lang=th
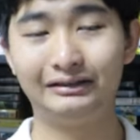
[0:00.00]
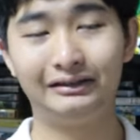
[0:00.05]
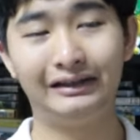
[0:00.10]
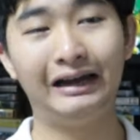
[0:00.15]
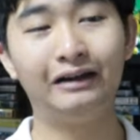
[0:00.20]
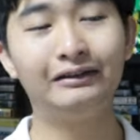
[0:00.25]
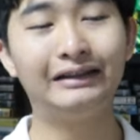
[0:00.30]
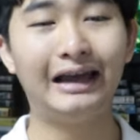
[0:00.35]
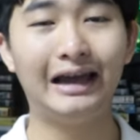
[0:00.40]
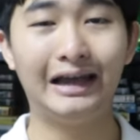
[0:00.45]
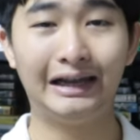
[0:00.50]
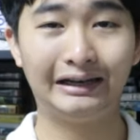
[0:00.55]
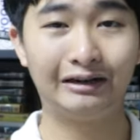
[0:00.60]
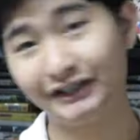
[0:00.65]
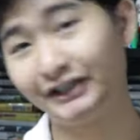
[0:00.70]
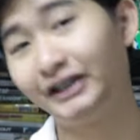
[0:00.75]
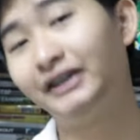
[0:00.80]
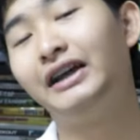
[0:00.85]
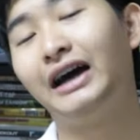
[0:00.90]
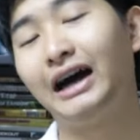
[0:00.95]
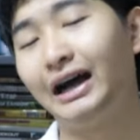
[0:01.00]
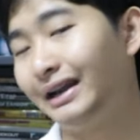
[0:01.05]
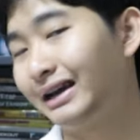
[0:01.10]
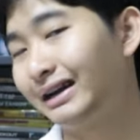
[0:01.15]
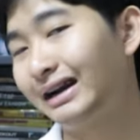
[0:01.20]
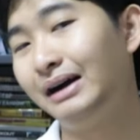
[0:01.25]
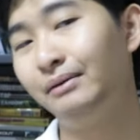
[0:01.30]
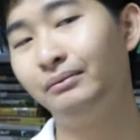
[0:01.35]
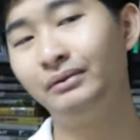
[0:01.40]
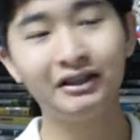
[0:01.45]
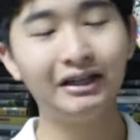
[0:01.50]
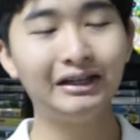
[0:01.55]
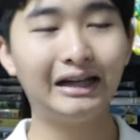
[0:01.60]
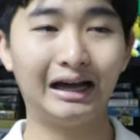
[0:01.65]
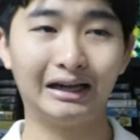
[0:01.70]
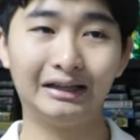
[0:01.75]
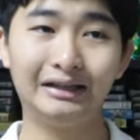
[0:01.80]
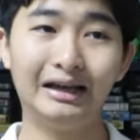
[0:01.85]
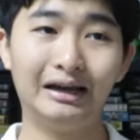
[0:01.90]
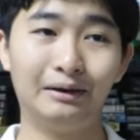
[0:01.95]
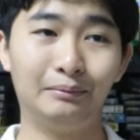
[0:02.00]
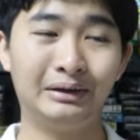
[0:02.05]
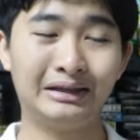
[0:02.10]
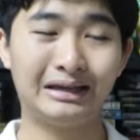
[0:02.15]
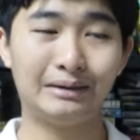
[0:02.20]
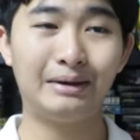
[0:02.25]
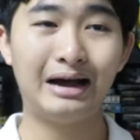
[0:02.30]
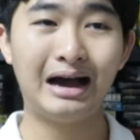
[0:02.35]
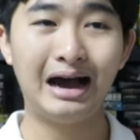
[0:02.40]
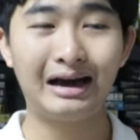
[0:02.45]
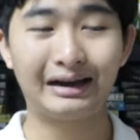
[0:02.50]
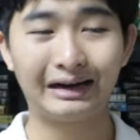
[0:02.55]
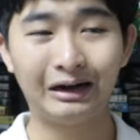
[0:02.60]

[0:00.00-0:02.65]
แล้วแต่ศาสนานะครับซึ่งในหนังเนี่ยมันจะพา